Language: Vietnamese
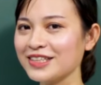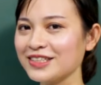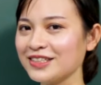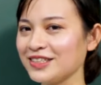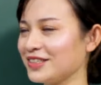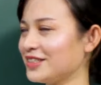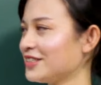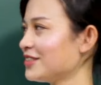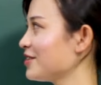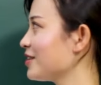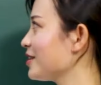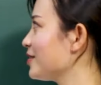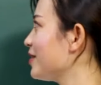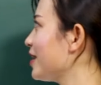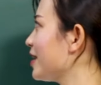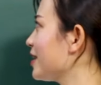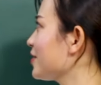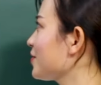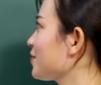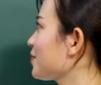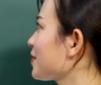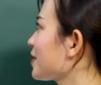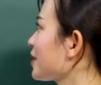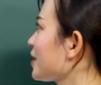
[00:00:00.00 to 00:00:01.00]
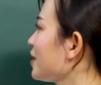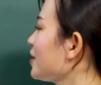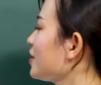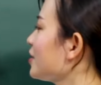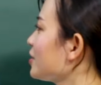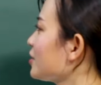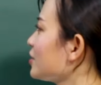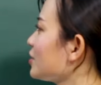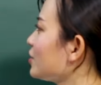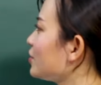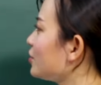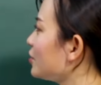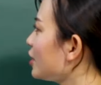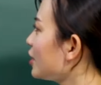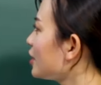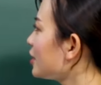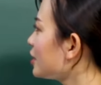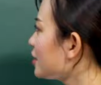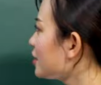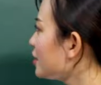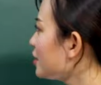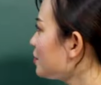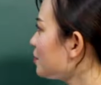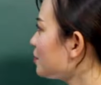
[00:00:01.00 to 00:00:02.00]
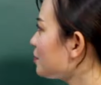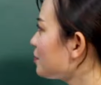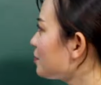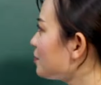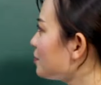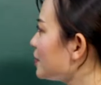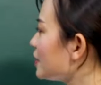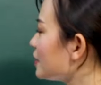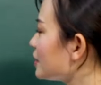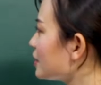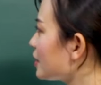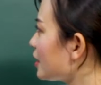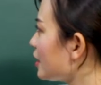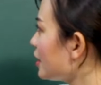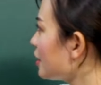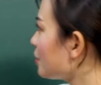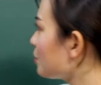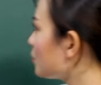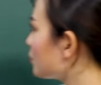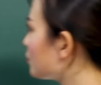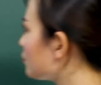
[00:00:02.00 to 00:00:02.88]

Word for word: được chưa các bạn? Rồi, tiếp mình sẽ làm